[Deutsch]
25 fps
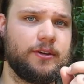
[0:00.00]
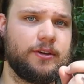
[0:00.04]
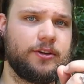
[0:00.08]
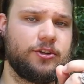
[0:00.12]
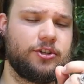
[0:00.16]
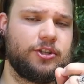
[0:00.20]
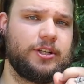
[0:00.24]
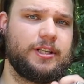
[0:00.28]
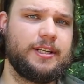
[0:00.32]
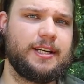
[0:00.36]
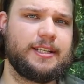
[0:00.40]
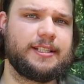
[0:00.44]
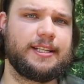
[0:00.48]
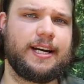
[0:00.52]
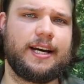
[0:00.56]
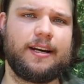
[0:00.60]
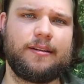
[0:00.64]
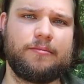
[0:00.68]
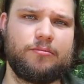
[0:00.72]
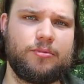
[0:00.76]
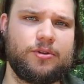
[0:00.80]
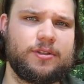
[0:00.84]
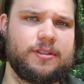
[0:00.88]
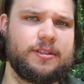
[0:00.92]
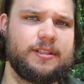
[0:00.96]

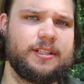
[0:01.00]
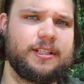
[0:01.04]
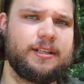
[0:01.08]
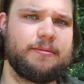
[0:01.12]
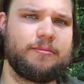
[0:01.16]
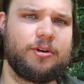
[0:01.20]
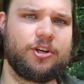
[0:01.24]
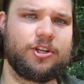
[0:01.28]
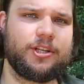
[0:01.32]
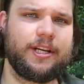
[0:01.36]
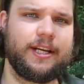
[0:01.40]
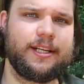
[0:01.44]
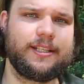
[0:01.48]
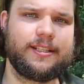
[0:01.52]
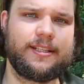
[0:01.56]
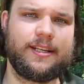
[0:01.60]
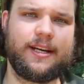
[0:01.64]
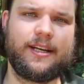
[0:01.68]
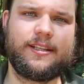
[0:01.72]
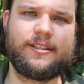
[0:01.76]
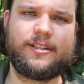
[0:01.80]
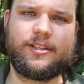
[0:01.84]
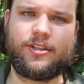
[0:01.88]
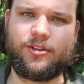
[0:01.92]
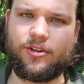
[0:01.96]
China-Sachen müssen nicht immer schlecht
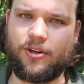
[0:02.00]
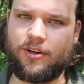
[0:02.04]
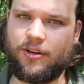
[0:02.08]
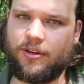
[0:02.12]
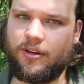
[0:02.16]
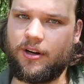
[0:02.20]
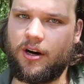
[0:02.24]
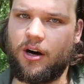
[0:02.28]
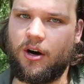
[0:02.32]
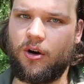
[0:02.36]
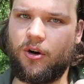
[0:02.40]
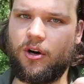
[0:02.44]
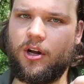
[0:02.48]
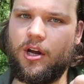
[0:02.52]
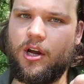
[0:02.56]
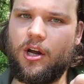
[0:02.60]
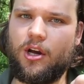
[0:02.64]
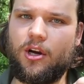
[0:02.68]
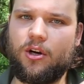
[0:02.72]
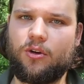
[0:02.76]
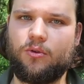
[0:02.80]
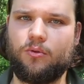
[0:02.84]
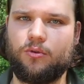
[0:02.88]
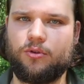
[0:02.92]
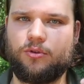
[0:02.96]
sein, sie können auch
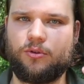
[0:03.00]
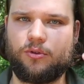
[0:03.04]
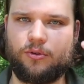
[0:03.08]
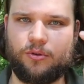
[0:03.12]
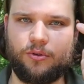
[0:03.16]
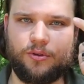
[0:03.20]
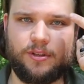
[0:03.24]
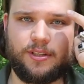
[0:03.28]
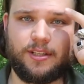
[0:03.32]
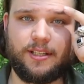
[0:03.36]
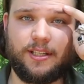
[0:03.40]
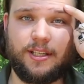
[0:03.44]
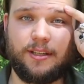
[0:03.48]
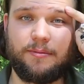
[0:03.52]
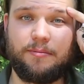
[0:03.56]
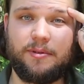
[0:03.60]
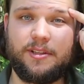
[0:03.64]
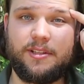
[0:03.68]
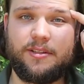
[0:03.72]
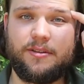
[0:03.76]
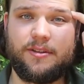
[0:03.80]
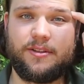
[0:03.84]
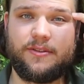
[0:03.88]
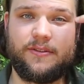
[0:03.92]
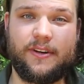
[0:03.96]
gut und günstig,
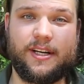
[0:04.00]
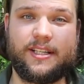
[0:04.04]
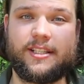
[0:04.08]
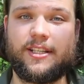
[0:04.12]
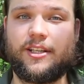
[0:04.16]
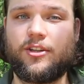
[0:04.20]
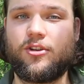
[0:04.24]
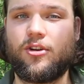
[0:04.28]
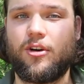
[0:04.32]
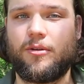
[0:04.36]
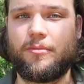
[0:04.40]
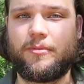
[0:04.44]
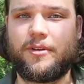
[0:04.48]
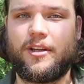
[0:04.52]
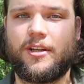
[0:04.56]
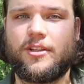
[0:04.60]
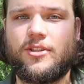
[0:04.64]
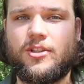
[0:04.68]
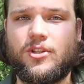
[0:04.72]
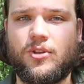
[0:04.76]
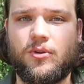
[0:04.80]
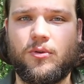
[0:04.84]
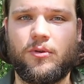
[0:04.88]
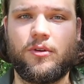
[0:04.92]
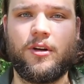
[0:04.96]
beziehungsweise in
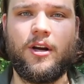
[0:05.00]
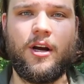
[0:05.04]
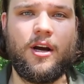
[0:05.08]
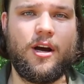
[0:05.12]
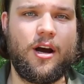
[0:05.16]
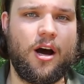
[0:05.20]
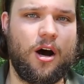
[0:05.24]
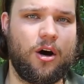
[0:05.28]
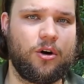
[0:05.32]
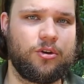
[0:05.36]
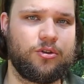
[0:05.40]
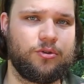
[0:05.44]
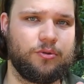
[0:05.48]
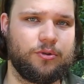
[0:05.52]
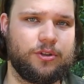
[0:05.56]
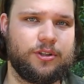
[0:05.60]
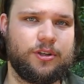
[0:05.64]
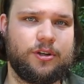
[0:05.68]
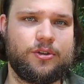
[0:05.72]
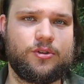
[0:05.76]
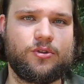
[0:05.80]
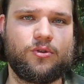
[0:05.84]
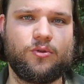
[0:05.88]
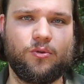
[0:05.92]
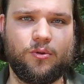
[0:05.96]
Kombination auch
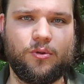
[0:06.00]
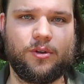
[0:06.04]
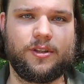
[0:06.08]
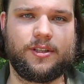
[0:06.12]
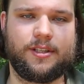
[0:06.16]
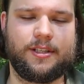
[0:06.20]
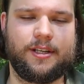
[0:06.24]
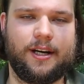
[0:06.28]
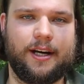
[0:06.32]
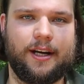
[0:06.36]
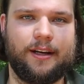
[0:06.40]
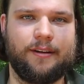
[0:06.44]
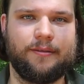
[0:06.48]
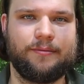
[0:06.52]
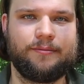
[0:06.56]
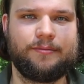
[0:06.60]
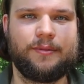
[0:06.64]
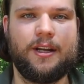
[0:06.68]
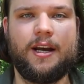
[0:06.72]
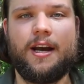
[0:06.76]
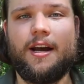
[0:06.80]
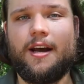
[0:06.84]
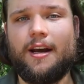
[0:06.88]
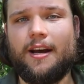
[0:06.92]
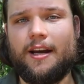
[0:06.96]
durchaus gut sein.
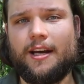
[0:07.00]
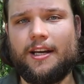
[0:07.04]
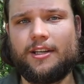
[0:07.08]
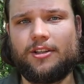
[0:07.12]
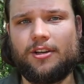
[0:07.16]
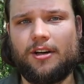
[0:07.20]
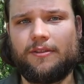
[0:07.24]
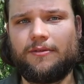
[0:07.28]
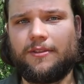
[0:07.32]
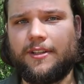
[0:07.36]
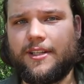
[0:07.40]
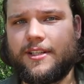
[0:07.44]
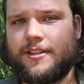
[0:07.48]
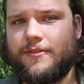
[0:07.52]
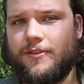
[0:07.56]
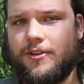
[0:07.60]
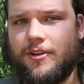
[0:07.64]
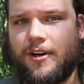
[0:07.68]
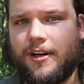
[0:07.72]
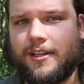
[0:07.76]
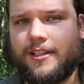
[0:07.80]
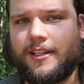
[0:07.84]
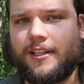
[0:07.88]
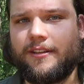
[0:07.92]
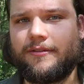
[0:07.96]
Ich hoffe, das
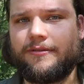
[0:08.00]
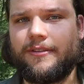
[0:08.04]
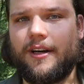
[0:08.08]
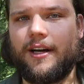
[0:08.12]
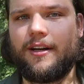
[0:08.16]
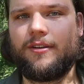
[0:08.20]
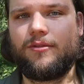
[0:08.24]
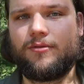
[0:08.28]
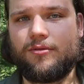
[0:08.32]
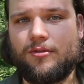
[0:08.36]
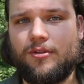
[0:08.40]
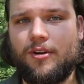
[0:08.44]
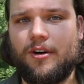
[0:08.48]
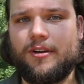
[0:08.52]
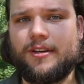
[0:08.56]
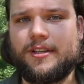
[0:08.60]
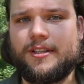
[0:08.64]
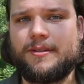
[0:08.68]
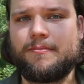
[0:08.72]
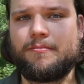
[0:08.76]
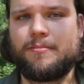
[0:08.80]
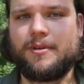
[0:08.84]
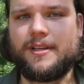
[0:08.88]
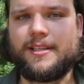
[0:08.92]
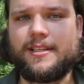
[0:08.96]
Video hat dir gefallen. Du
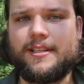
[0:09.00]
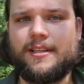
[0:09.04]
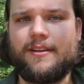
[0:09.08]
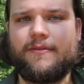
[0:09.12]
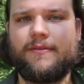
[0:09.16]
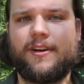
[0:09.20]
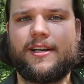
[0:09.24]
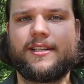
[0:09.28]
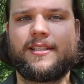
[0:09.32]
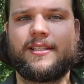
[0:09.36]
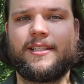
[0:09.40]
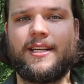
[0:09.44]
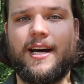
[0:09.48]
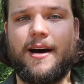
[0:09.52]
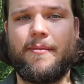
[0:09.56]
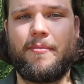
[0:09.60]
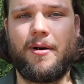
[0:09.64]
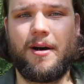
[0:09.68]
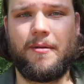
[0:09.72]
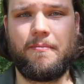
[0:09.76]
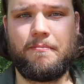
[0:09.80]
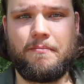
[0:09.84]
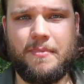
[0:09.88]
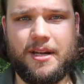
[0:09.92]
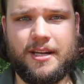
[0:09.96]
konntest ein bisschen was
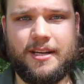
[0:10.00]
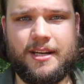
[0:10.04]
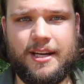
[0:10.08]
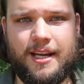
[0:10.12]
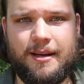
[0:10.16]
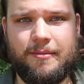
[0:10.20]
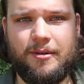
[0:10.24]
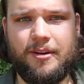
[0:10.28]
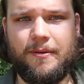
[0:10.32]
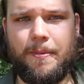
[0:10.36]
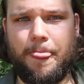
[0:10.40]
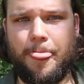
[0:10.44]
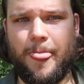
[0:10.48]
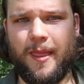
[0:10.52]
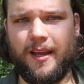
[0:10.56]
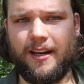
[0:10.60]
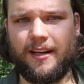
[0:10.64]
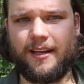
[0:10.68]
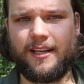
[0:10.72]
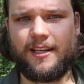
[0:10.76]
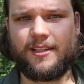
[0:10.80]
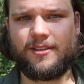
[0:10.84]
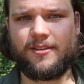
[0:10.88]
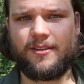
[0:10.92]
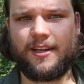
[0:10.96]
dabei mitnehmen. Hier
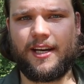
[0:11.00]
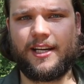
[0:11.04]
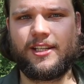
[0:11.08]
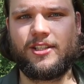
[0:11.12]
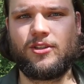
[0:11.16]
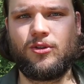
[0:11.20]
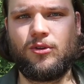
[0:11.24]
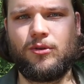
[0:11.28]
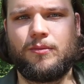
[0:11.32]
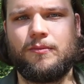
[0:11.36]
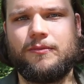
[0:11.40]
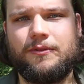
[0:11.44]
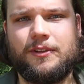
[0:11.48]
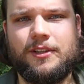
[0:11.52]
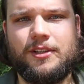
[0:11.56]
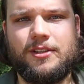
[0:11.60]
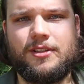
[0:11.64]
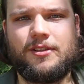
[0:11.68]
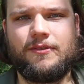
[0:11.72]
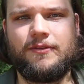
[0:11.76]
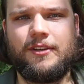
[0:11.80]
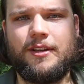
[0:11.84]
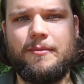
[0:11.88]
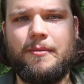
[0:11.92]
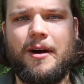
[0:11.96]
links und rechts oben
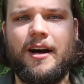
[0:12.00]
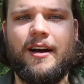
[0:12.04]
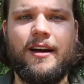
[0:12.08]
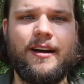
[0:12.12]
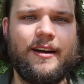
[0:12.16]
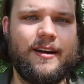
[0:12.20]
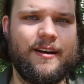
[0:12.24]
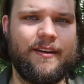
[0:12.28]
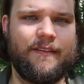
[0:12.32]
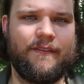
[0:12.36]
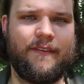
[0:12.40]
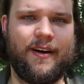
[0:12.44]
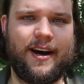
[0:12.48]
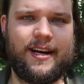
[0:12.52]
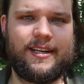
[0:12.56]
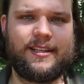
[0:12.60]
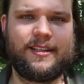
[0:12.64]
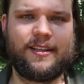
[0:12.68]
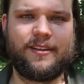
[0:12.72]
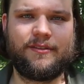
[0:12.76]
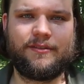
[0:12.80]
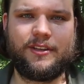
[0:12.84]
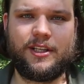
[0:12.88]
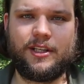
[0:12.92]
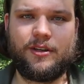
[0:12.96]
findest du wie immer
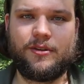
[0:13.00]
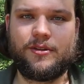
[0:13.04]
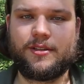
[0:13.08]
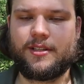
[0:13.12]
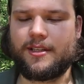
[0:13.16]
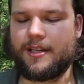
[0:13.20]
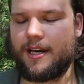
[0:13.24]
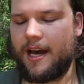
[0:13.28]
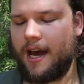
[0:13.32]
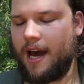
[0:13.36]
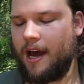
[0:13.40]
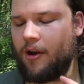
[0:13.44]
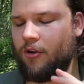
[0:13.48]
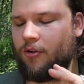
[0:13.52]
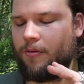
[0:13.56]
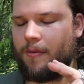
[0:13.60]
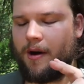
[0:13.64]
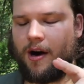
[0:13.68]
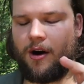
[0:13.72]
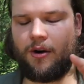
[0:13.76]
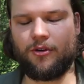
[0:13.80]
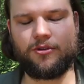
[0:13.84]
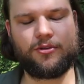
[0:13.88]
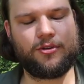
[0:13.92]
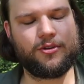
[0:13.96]
weitere Videos
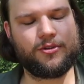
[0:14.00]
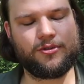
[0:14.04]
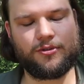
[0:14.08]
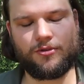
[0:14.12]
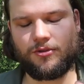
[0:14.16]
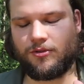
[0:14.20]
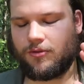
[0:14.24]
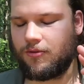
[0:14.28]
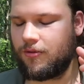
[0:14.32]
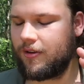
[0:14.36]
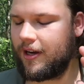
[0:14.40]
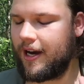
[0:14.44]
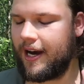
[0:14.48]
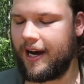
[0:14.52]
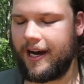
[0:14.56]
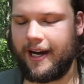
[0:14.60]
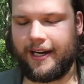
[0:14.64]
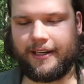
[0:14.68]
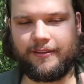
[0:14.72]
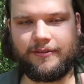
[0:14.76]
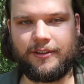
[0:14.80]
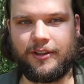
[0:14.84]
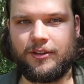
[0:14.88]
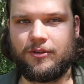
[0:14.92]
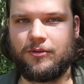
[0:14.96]
über Outdoor-Ausrüstung.
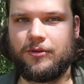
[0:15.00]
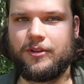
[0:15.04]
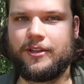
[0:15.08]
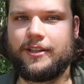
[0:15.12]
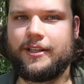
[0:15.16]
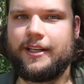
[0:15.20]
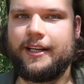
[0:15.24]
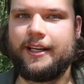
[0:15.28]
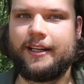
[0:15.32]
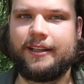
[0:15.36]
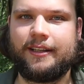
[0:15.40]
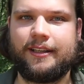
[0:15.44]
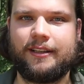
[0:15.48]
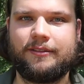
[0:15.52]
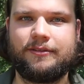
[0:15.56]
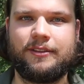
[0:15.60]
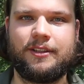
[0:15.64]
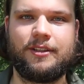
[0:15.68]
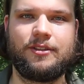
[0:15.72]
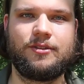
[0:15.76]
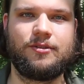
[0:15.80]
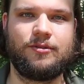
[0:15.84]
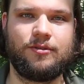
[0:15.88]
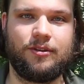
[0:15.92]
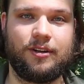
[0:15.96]
Einfach durchklicken, da
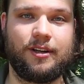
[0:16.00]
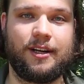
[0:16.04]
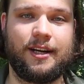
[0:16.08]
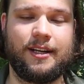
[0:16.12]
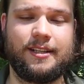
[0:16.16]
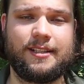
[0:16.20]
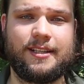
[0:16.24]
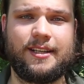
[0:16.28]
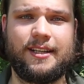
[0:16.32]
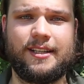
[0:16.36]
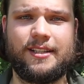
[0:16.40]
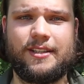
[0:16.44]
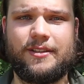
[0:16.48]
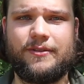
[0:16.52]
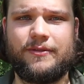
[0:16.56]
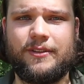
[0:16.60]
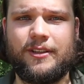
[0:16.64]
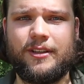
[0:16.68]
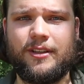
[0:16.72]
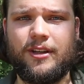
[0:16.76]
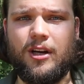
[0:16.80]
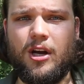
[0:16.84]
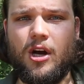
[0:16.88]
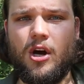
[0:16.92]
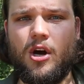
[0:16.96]
findest du noch ganz, ganz
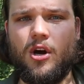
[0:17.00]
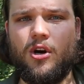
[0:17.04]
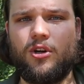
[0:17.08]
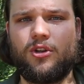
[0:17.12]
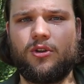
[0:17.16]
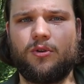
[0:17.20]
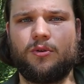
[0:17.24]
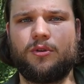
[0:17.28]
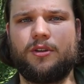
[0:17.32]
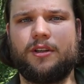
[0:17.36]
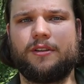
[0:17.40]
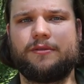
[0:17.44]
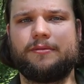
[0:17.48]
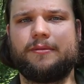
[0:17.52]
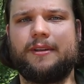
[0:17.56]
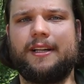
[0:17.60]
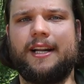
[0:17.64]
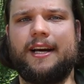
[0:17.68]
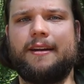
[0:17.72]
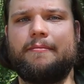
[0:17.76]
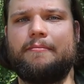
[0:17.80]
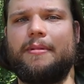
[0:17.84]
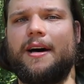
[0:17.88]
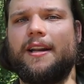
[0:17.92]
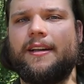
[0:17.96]
viel. Und hier unten auf dem
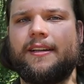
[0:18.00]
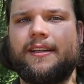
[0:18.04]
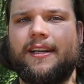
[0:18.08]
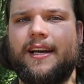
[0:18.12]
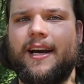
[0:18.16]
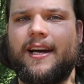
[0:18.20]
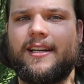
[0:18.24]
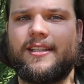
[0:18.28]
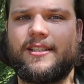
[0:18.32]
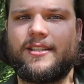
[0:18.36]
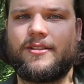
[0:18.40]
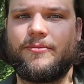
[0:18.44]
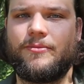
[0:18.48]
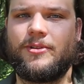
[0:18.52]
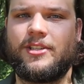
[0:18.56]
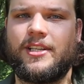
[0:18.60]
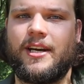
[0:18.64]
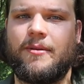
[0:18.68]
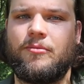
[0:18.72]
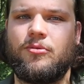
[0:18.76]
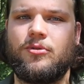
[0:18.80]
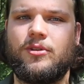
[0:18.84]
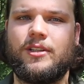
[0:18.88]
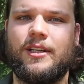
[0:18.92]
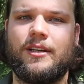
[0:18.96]
kleinen Button kannst du mich
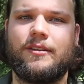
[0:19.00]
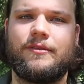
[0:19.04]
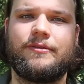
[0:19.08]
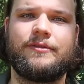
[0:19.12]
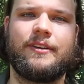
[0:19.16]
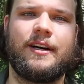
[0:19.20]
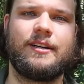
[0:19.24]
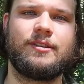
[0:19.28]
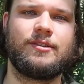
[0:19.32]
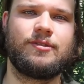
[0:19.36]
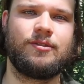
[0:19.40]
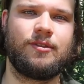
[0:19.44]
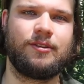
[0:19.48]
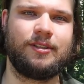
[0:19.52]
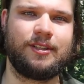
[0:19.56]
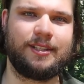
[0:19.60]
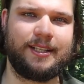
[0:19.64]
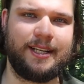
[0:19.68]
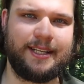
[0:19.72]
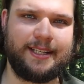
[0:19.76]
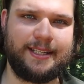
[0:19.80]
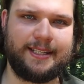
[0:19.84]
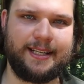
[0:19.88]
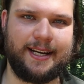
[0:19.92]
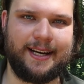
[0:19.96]
abonnieren, falls du noch nicht
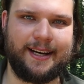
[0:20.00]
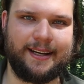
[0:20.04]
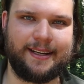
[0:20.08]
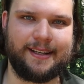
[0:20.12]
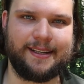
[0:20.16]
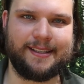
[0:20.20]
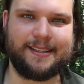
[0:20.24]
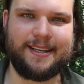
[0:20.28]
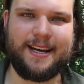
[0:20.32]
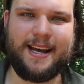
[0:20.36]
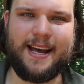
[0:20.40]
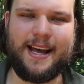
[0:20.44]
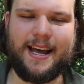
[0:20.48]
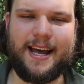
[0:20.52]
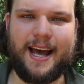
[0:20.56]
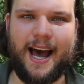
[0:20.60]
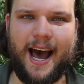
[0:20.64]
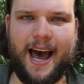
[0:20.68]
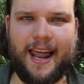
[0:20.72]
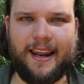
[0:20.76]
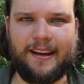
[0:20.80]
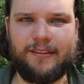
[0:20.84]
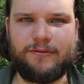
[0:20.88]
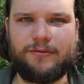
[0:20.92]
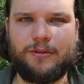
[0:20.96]
getan hast.
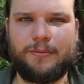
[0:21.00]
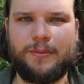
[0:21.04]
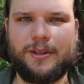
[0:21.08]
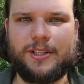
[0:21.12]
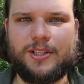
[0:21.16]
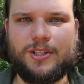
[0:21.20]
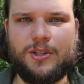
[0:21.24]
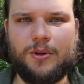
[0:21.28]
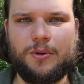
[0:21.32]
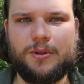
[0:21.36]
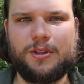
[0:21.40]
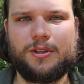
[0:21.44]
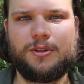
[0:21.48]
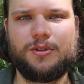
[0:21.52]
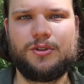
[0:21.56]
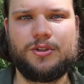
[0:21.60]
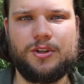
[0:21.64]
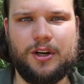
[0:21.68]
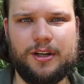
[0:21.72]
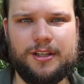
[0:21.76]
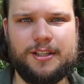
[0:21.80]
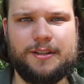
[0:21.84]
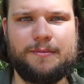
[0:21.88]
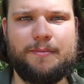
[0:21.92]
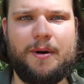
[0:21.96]
Alle Informationen, die du
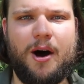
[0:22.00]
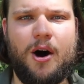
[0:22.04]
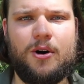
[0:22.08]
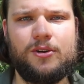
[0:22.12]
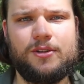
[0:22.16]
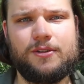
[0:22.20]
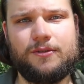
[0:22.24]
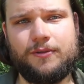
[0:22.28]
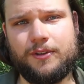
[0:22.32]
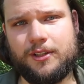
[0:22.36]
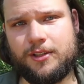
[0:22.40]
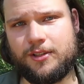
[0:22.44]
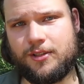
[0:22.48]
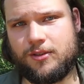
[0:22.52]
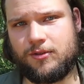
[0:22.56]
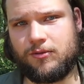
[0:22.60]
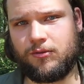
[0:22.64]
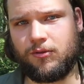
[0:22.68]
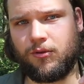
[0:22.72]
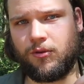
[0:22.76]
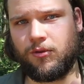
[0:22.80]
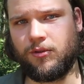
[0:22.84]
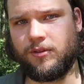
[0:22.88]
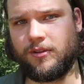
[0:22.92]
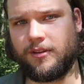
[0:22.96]
sonst brauchst, findest
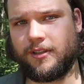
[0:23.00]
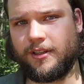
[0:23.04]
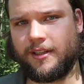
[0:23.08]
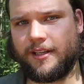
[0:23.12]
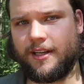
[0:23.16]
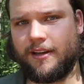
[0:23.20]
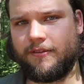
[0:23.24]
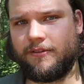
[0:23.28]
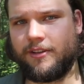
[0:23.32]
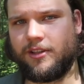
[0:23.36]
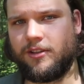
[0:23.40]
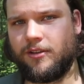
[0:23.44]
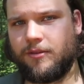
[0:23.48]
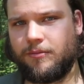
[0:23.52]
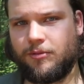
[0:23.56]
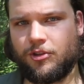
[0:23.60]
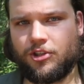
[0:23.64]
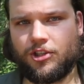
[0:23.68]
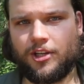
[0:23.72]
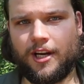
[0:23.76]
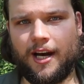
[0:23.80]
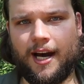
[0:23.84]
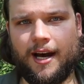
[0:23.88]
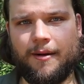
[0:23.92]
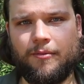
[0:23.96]
du unten in der
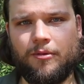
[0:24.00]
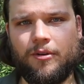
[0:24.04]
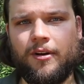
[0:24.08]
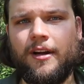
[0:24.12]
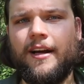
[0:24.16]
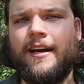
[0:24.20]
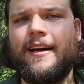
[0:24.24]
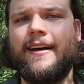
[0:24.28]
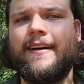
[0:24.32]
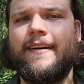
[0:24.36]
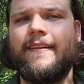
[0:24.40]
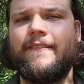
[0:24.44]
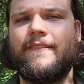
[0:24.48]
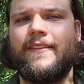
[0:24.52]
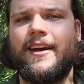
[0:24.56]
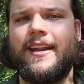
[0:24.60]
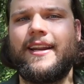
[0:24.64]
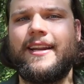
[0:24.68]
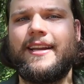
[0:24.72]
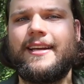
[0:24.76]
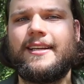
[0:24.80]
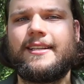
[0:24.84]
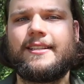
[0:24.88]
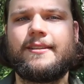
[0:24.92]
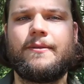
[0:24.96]
Videobeschreibung.
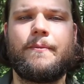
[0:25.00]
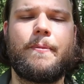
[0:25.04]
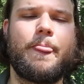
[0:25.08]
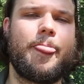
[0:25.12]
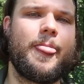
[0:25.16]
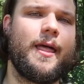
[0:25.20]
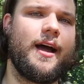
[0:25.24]
Wenn nicht,